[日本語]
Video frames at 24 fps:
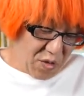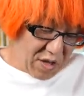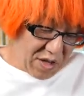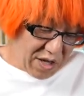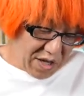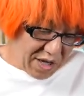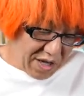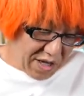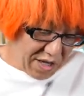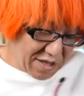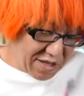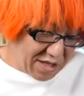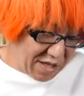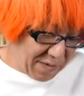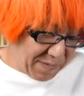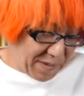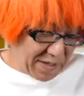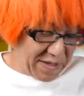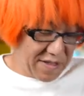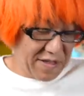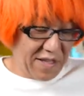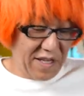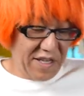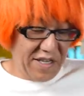れだけあった
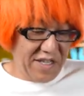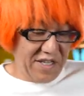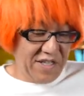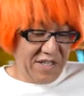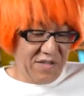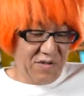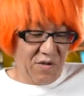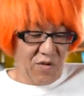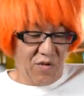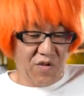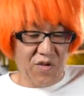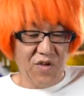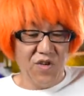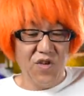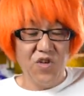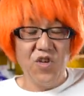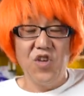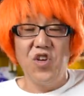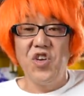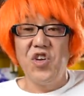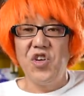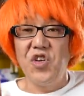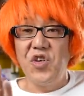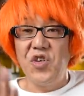バッテリーの
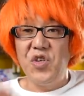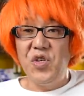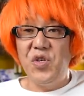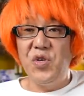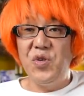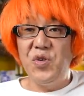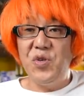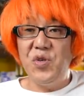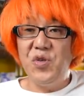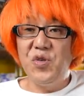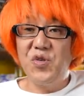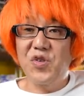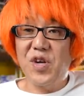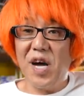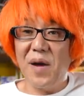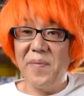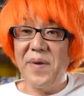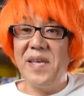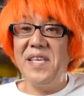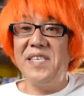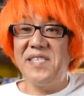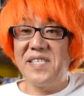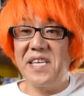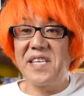床
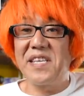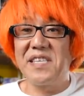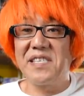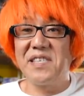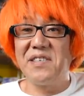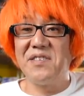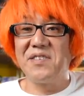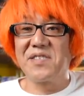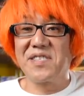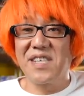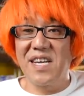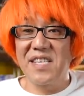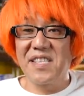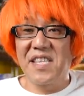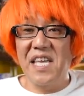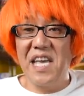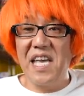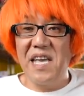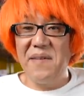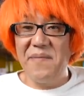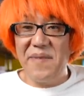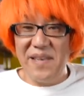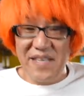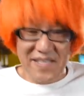面積っていうんですか、
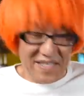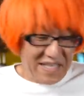底面